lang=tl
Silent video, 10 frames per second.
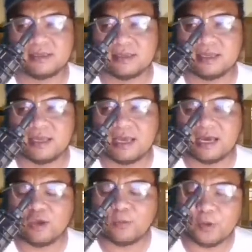Ayun
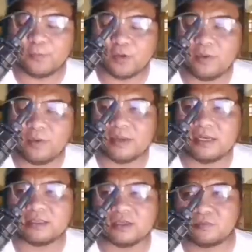po ang problema
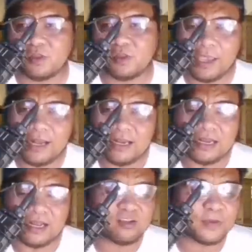dito. Well,
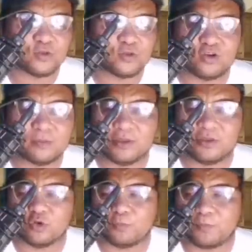nire-respeto ko naman yung
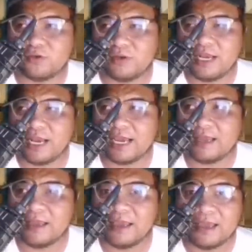opinion nila,
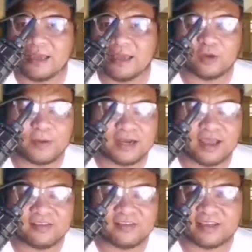pero para
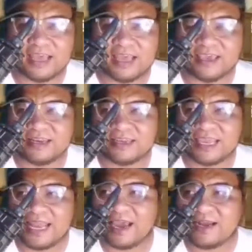kasi sa akin, kailangan
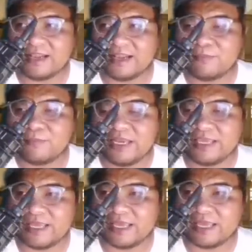nating ibalita
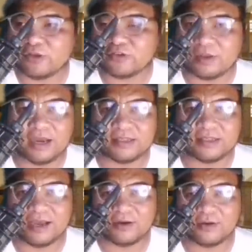ito sa mga
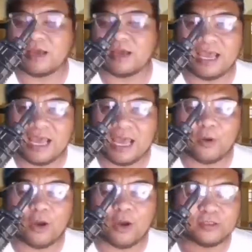tao. Kaya nga po
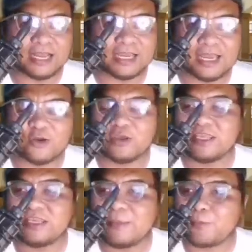ako talaga, no,
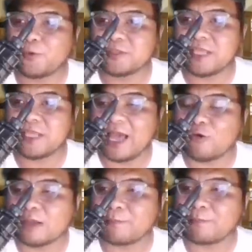hindi po talaga ako
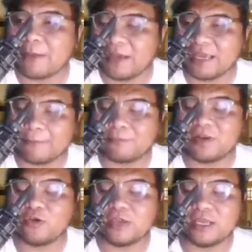nagpapanggap na
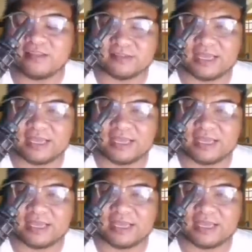loyalista.